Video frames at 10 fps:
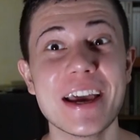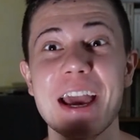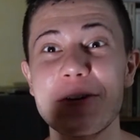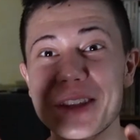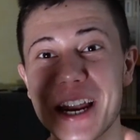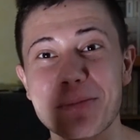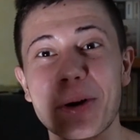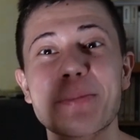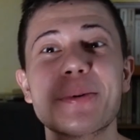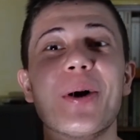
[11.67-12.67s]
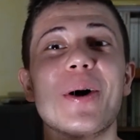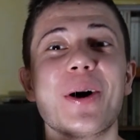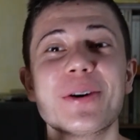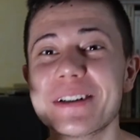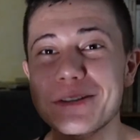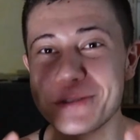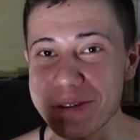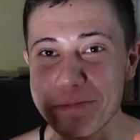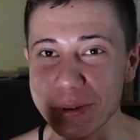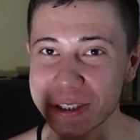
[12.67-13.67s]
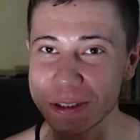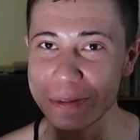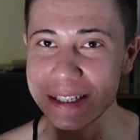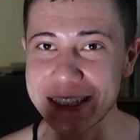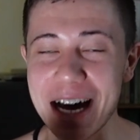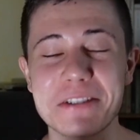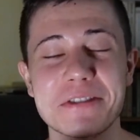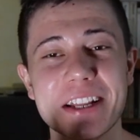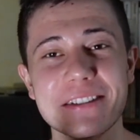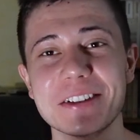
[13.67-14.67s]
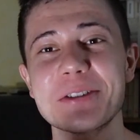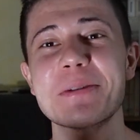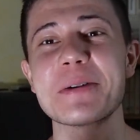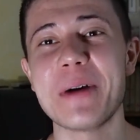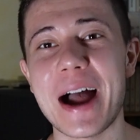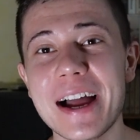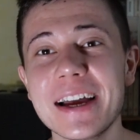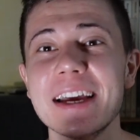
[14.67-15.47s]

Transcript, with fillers: e quindi era proprio un'impossibilità fare i video per me